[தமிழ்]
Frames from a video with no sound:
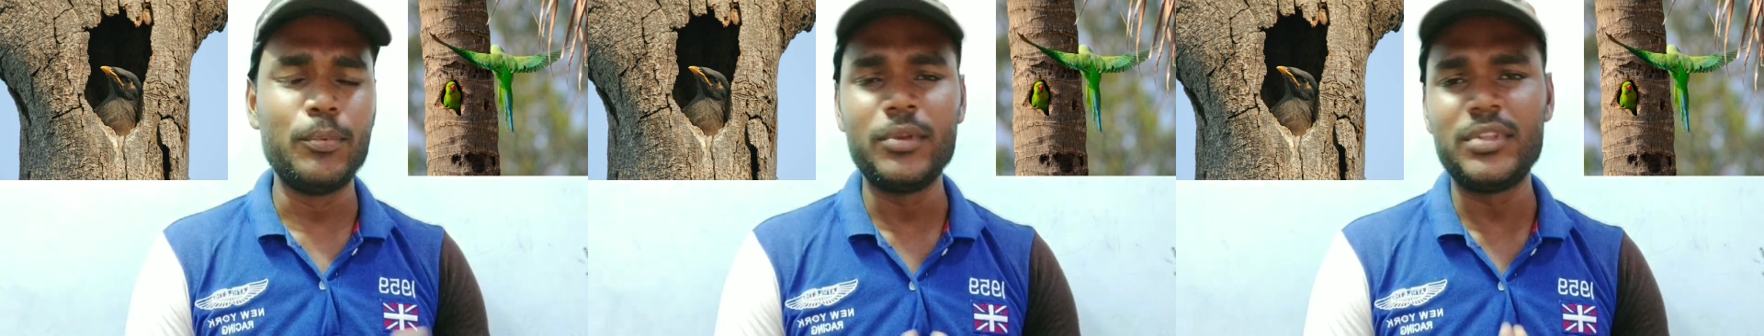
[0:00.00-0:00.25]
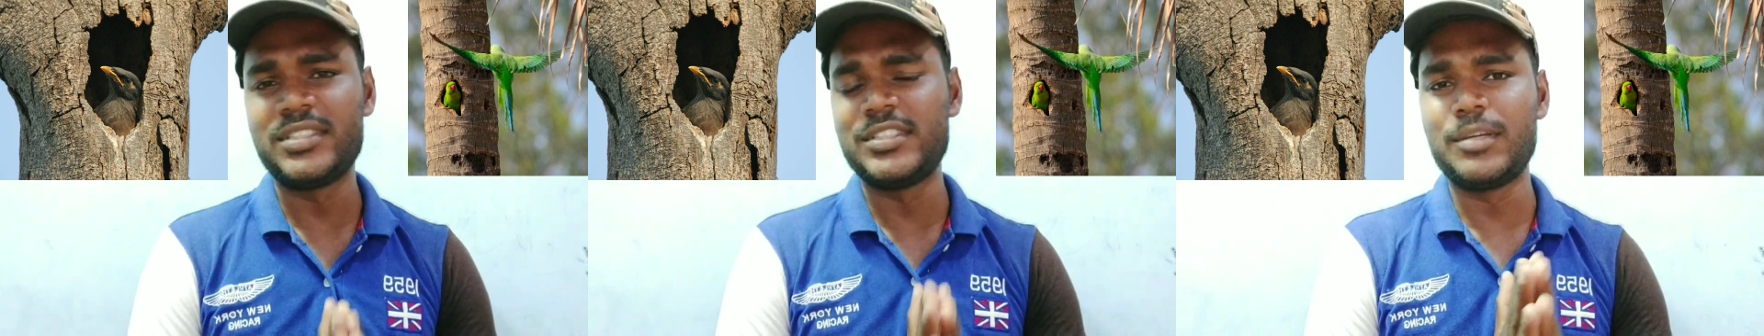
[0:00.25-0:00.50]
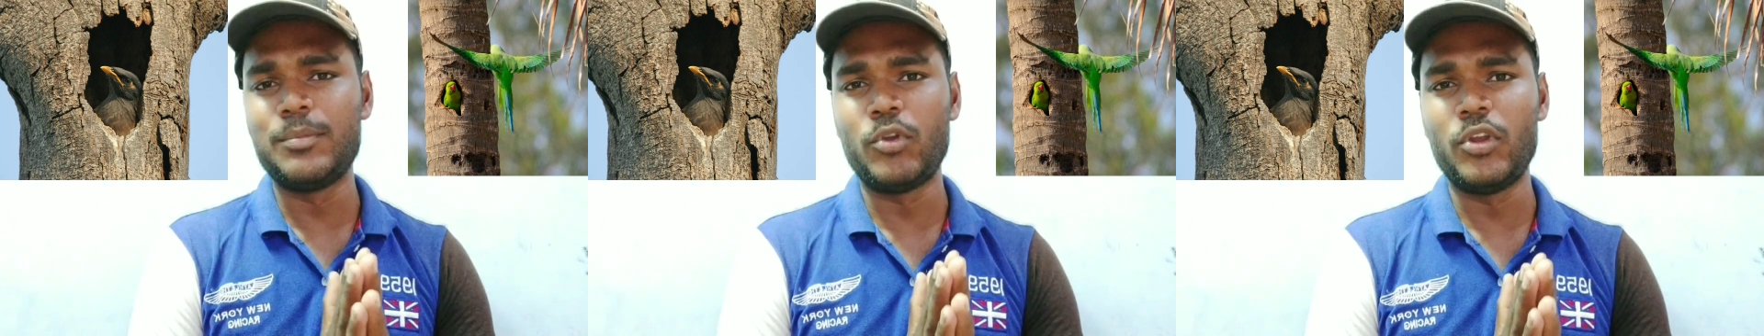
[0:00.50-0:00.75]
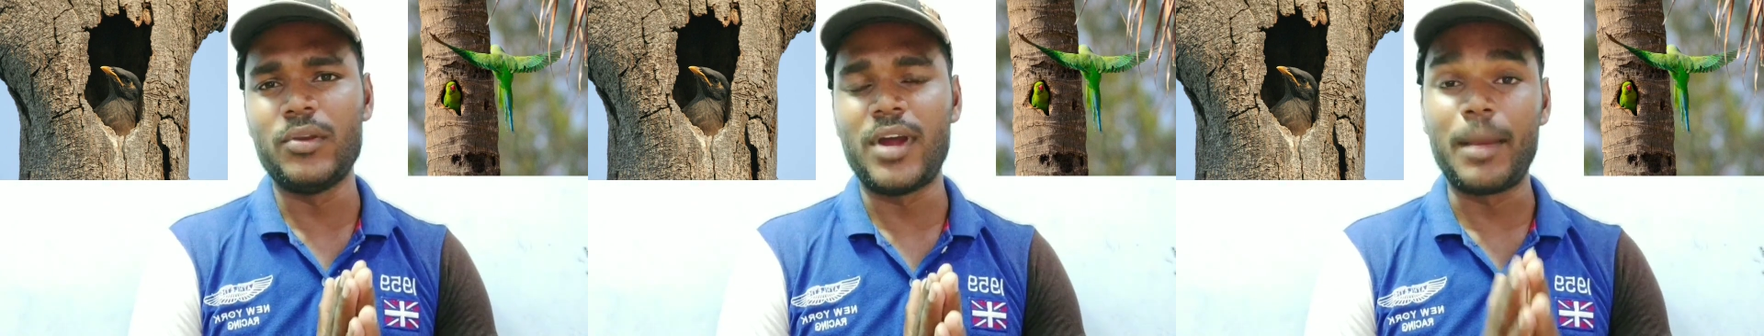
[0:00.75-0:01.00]
பூர்த்தி செஞ்சுக்க
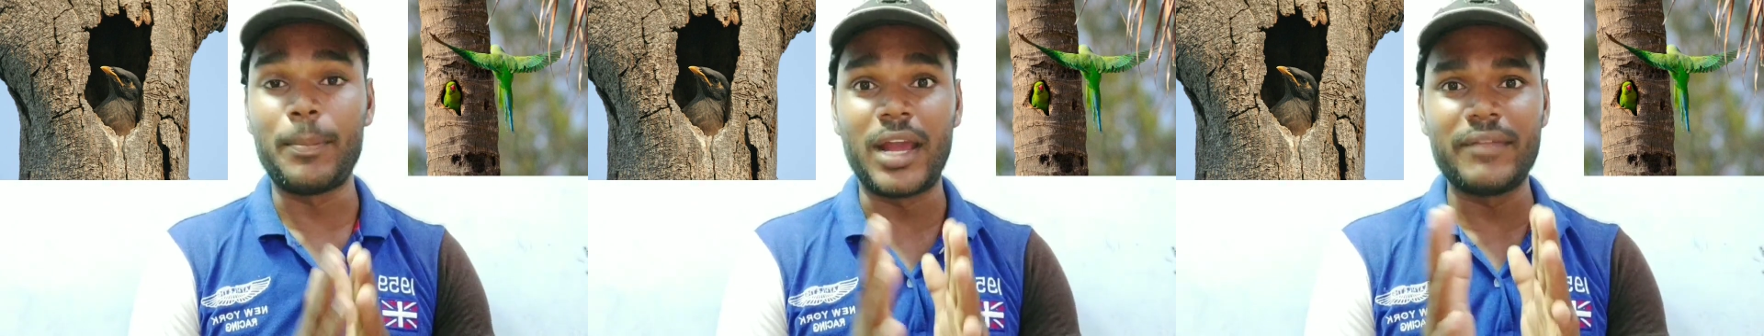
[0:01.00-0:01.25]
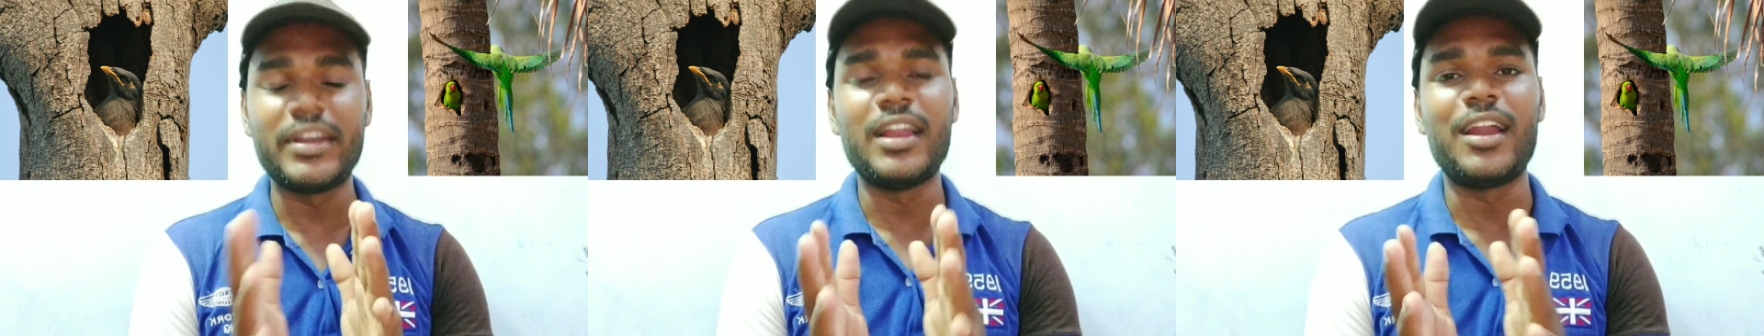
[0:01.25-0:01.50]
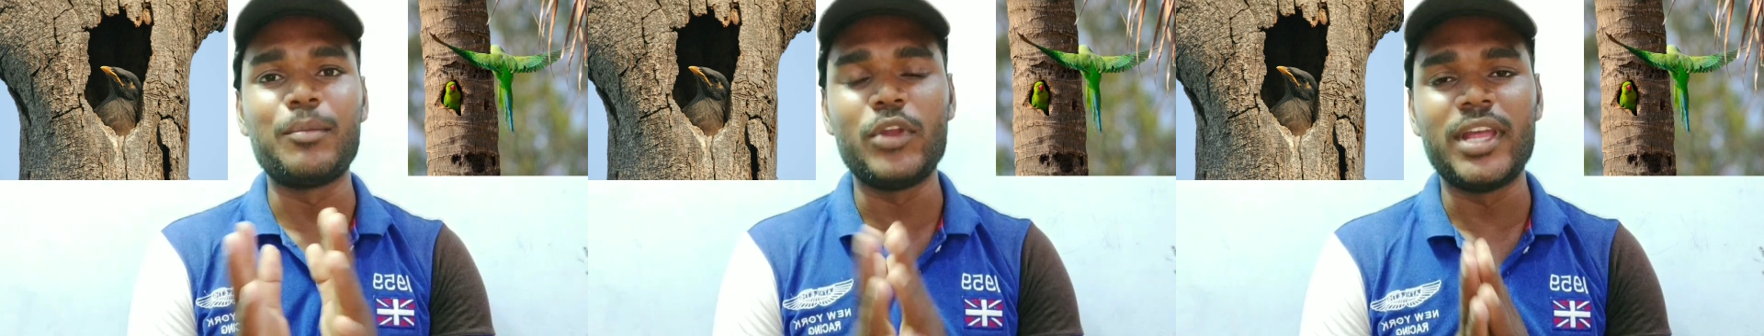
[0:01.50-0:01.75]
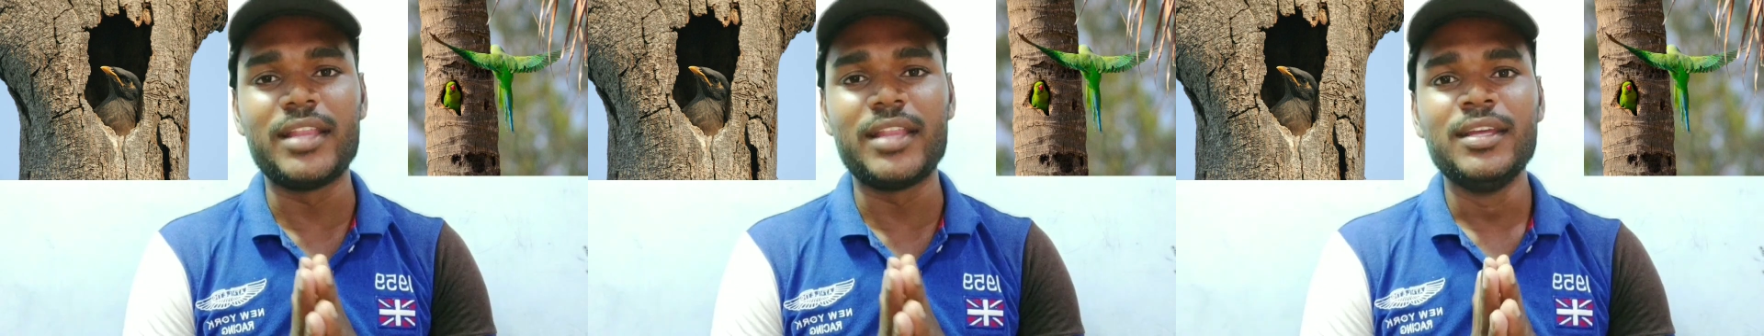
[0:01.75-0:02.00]
முடியும் ஆனால் பறவைகளால்
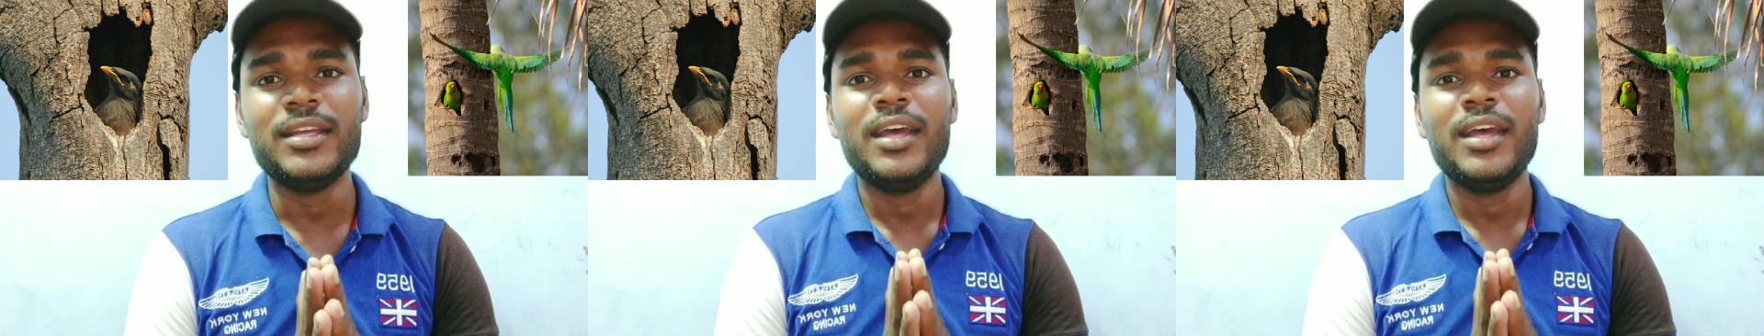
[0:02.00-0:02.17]
முடியாது